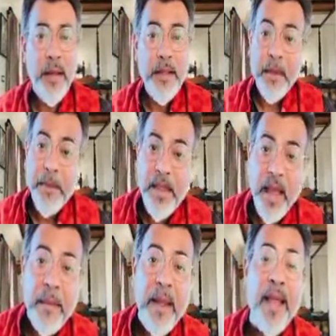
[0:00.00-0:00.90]
এদিকে
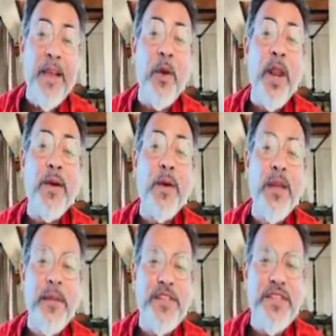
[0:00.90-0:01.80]
বিদায় বেলায়
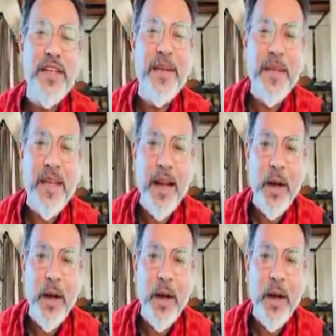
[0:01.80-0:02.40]
কোলাকুলি মিষ্টি নিমকি